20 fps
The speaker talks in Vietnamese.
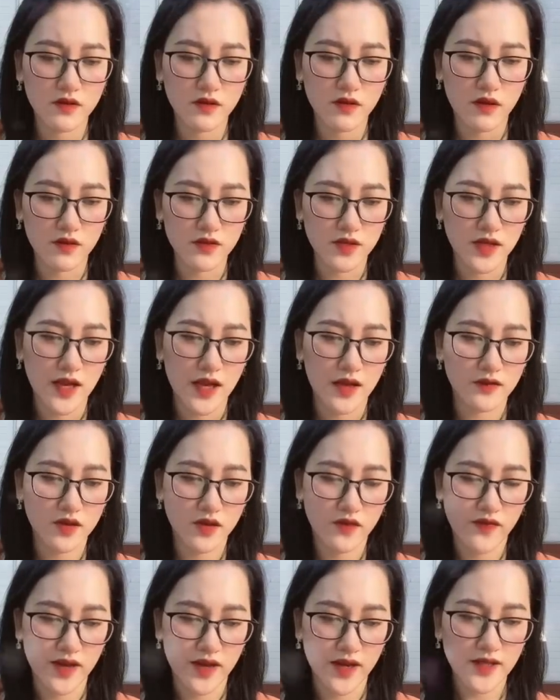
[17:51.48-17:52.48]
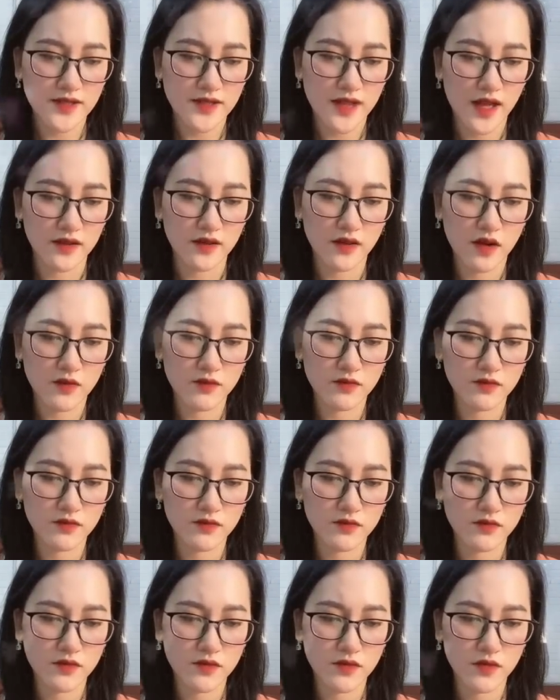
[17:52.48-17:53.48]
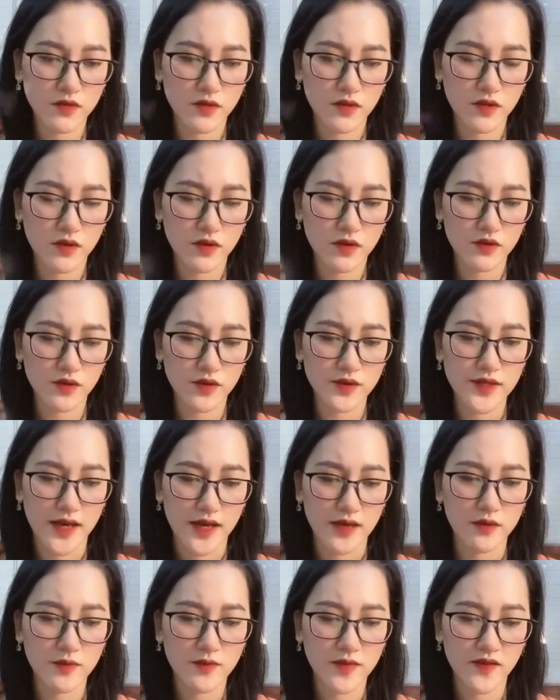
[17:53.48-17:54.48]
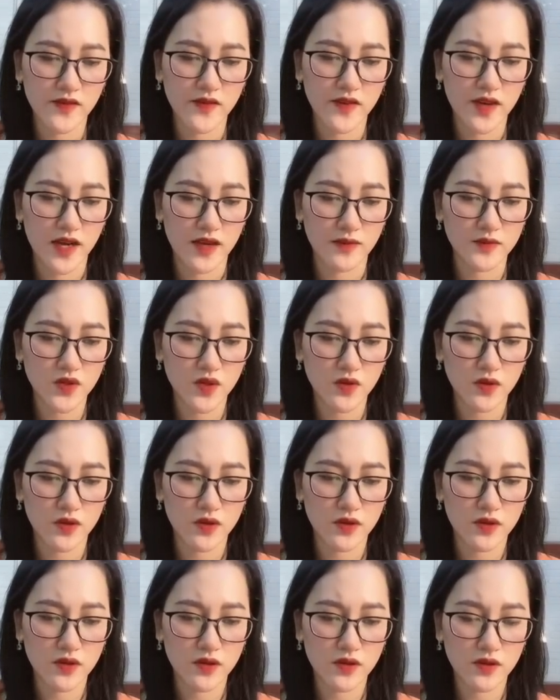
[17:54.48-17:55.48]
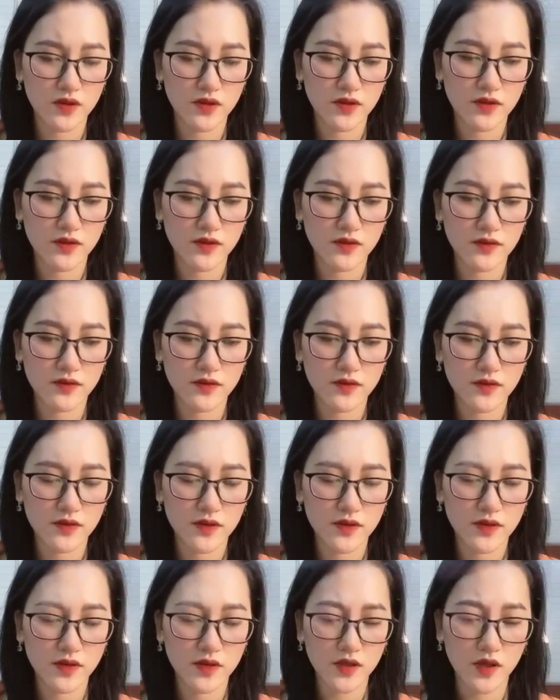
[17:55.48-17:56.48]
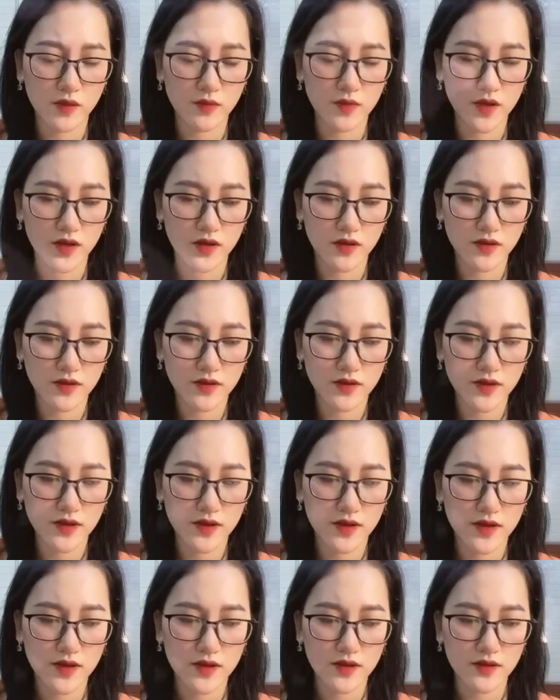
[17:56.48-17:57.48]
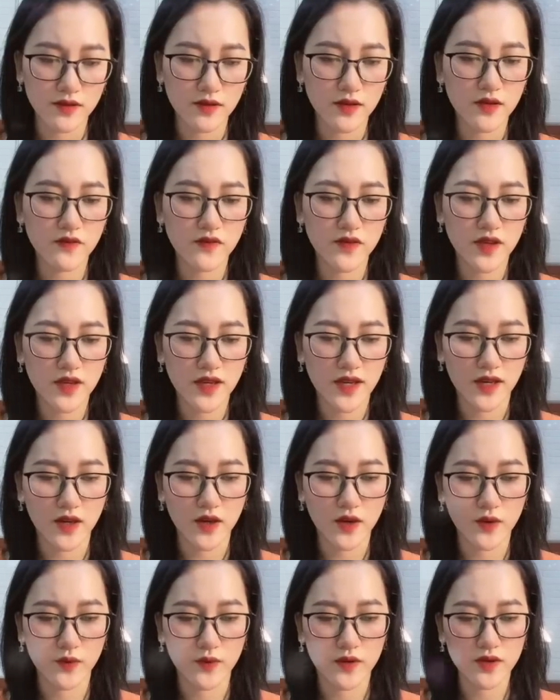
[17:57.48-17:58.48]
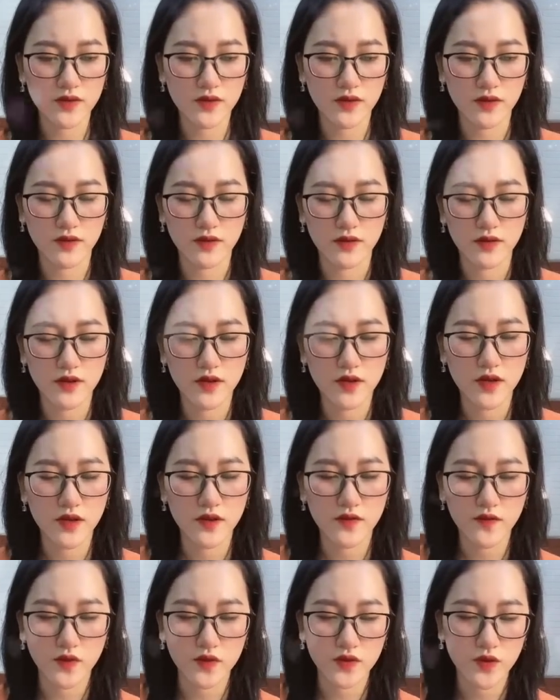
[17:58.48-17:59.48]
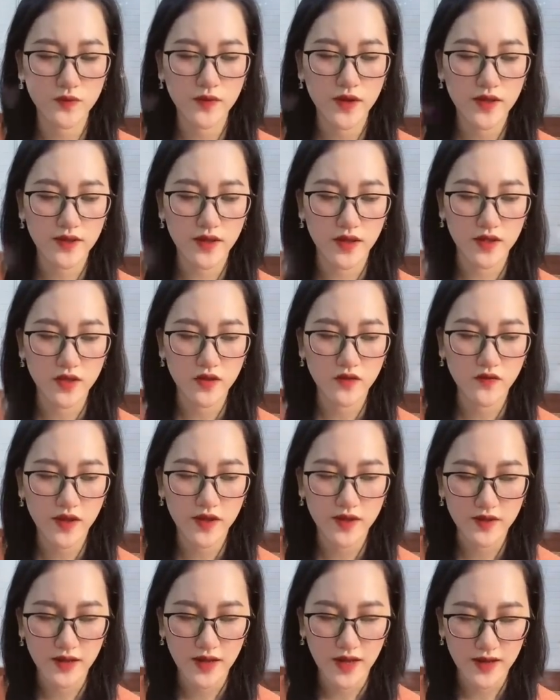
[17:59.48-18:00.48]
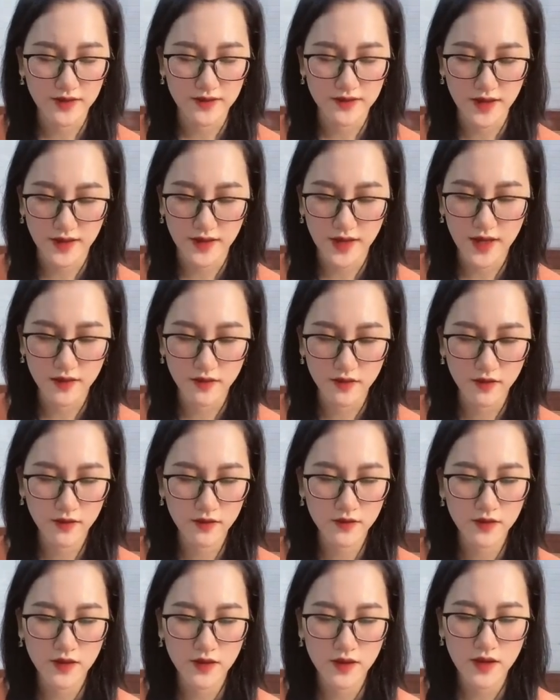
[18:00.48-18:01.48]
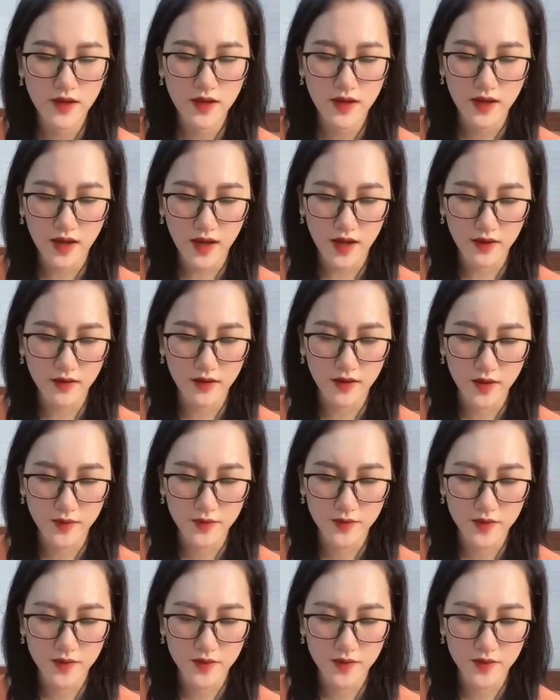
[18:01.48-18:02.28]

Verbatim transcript: Có thể nào cho về khách sạn không Tôi chán ở bệnh viện lắm rồi Không được Từ ngưng viên lạnh lùng khước từ Phù Dung nghe thấy như vậy càng chán nản hơn cả người lập